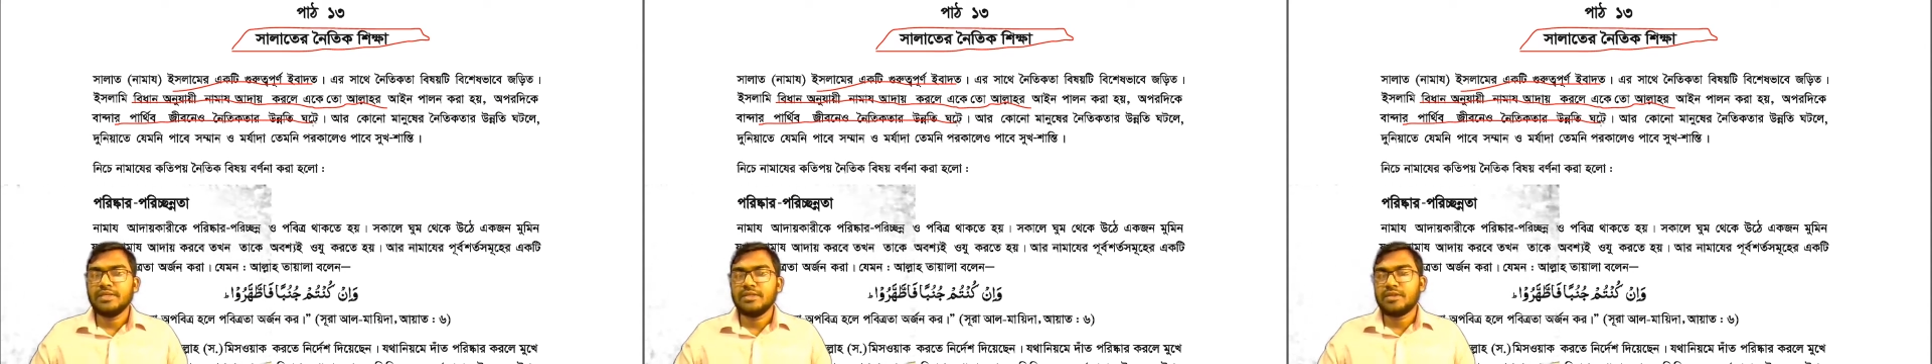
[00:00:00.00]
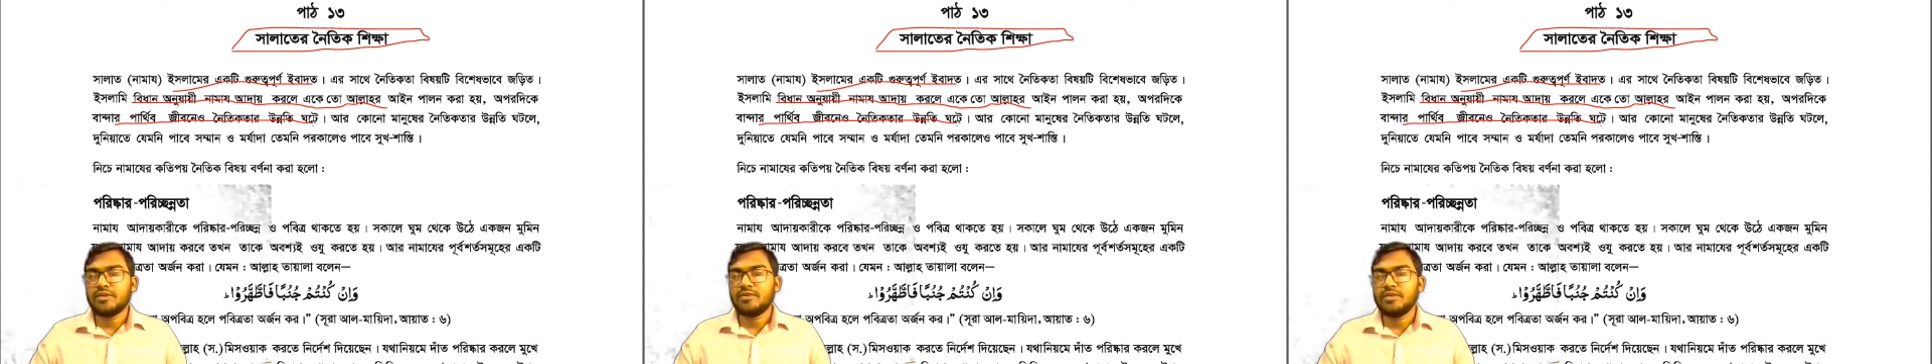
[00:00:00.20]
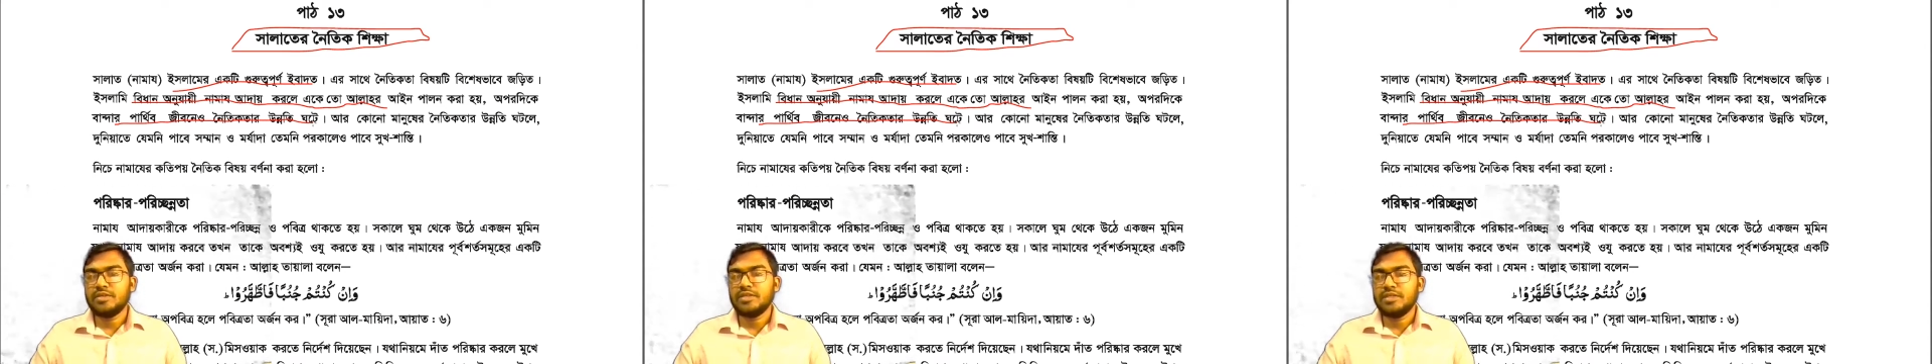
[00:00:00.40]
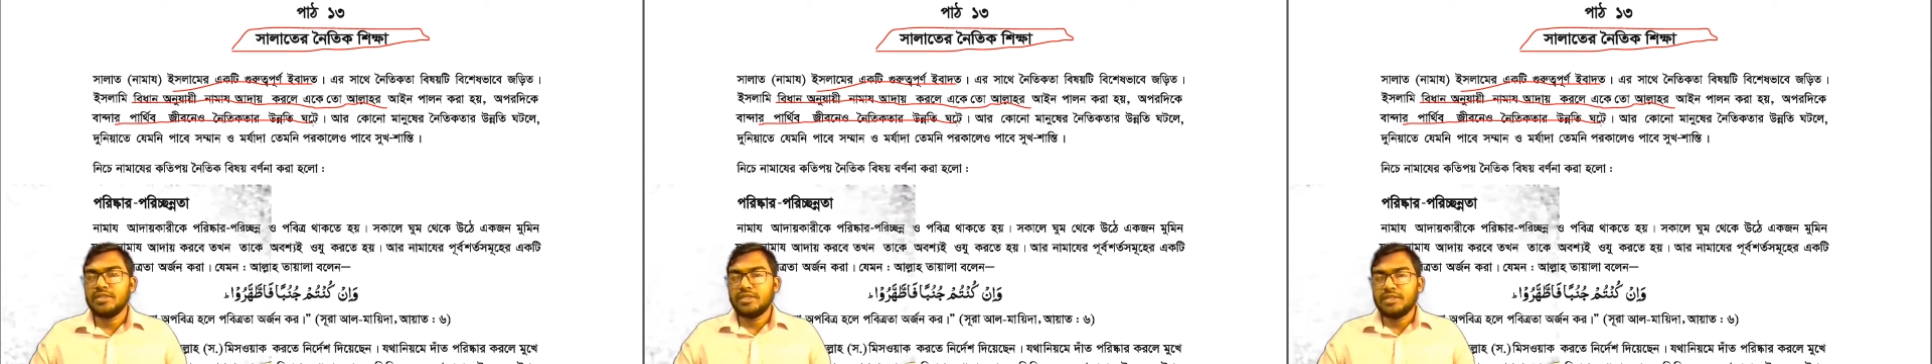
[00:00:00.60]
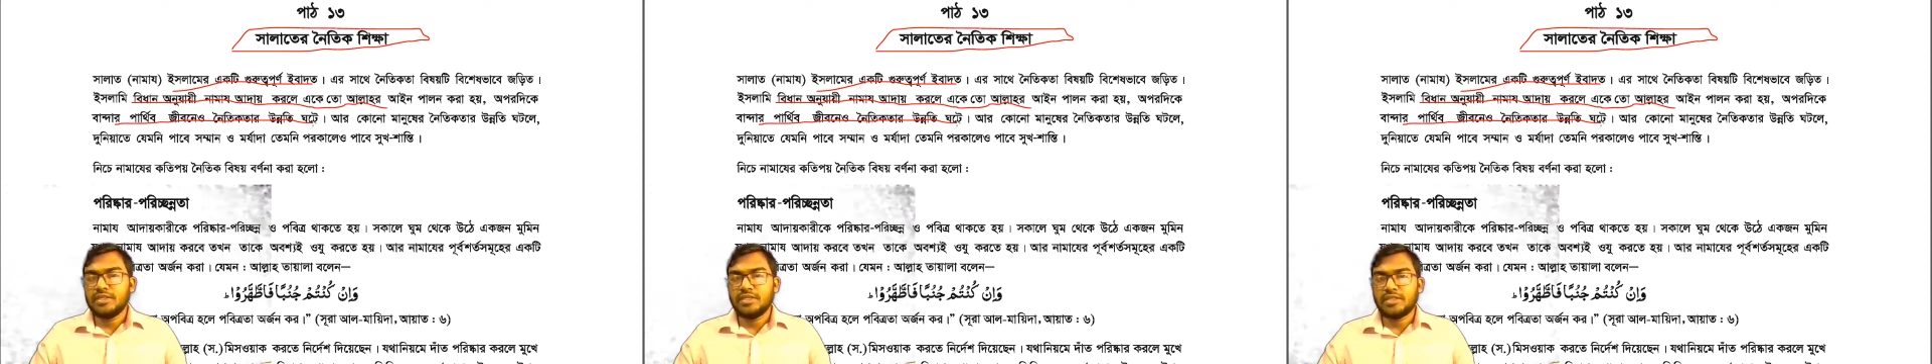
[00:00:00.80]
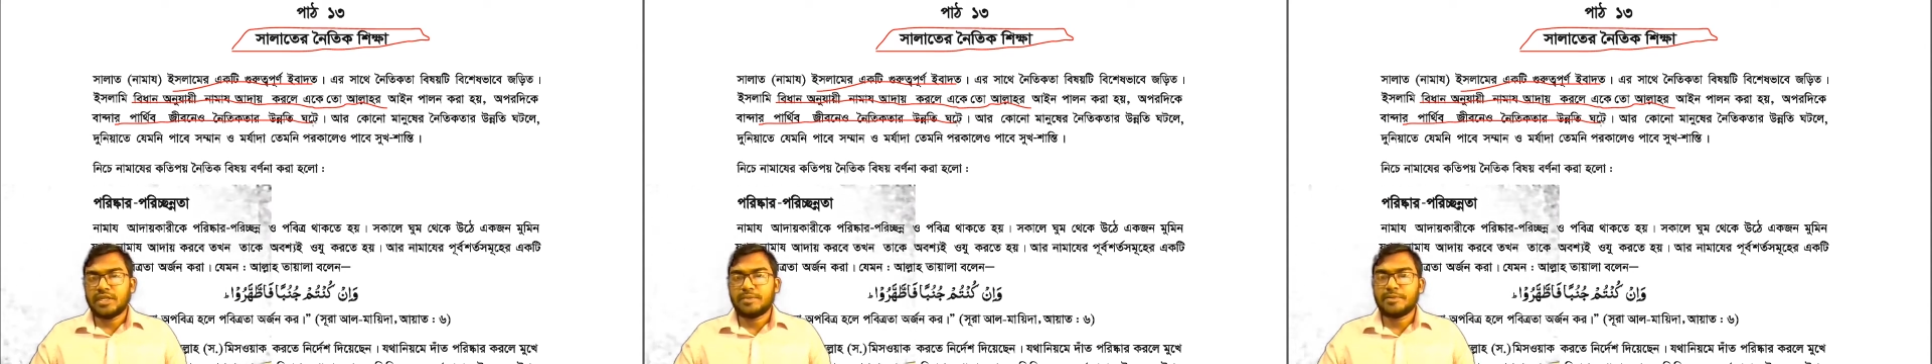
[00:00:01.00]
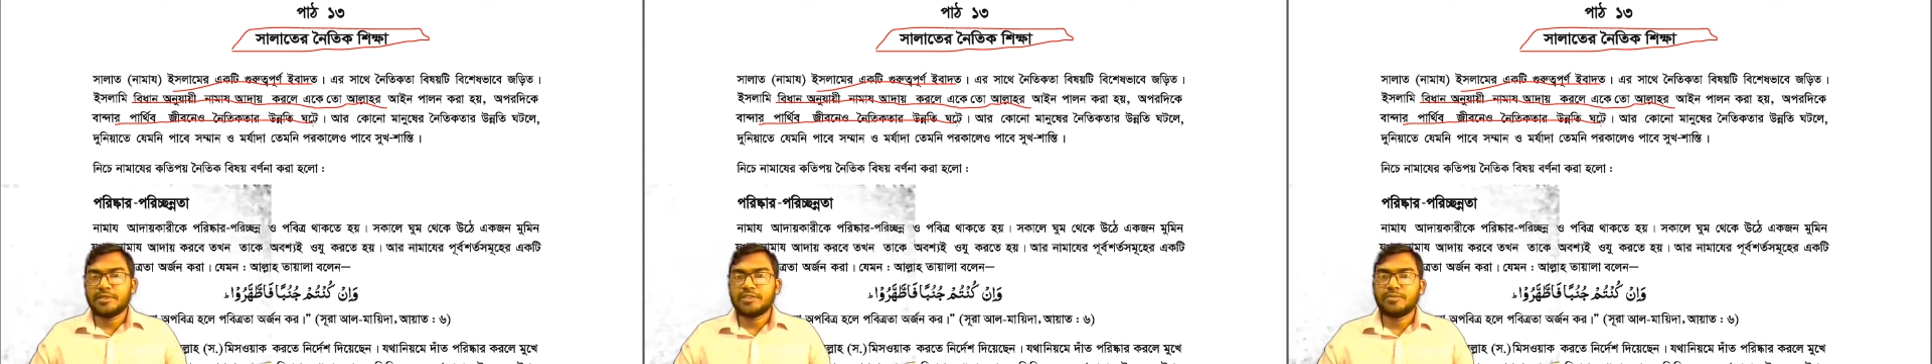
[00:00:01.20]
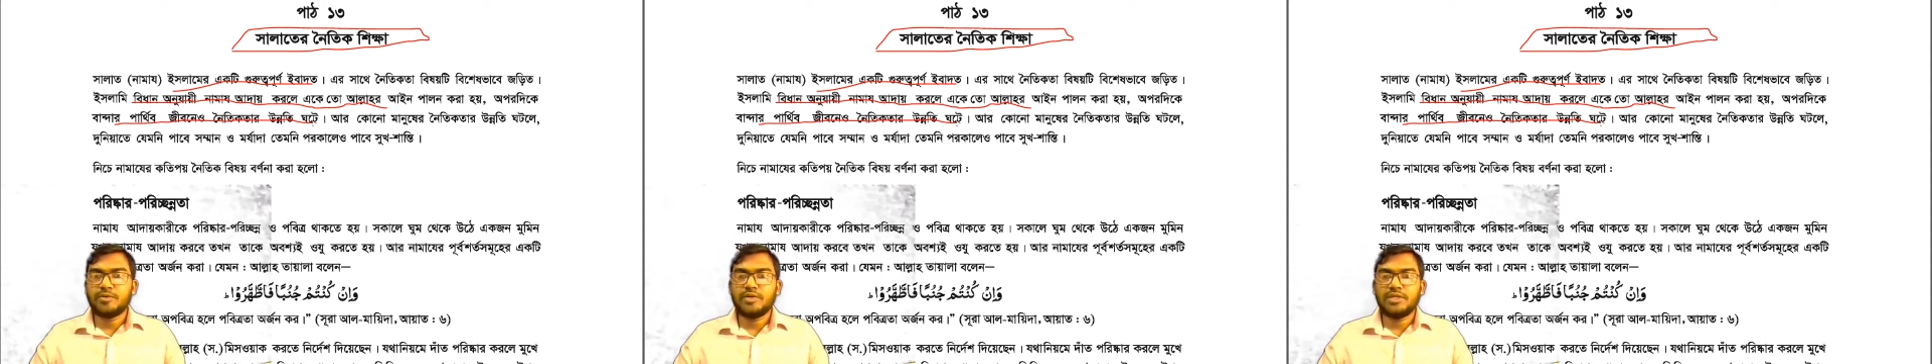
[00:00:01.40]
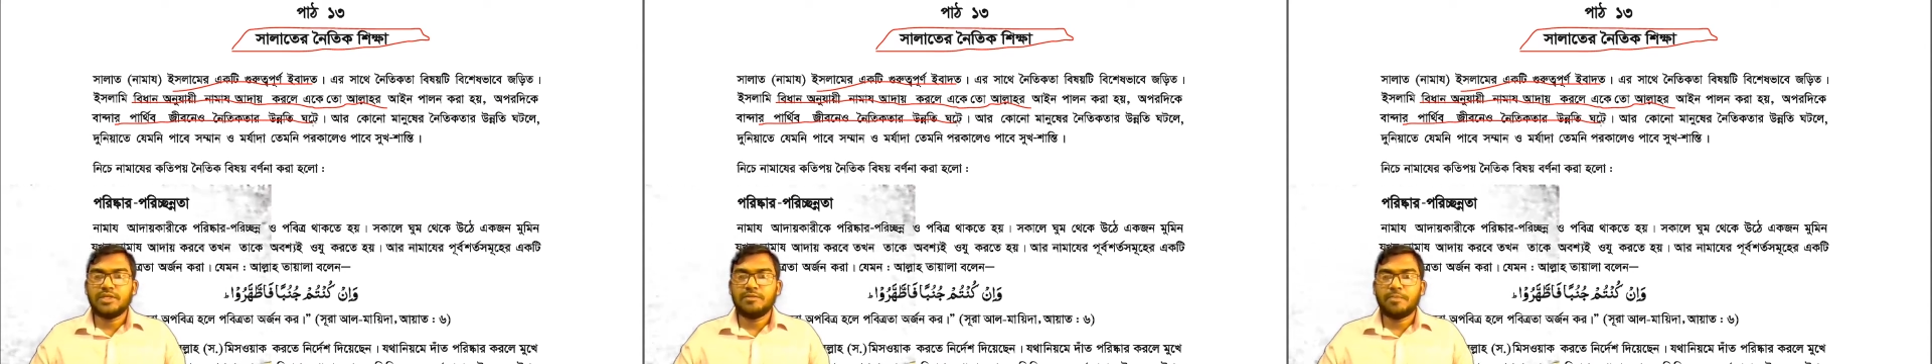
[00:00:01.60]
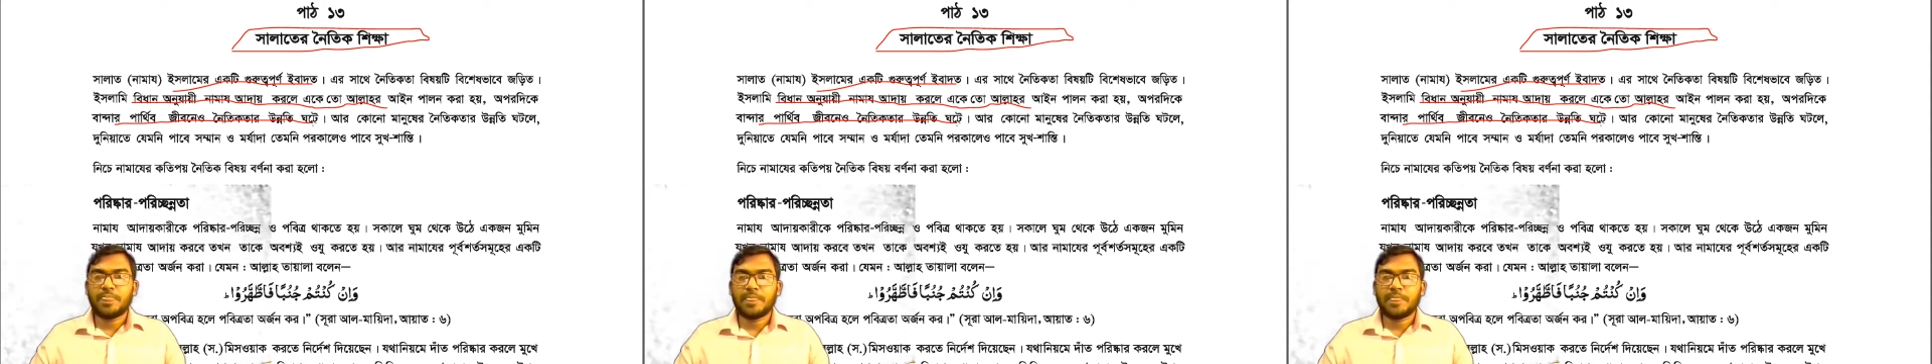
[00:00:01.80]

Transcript: কারণ নামাজ পড়লে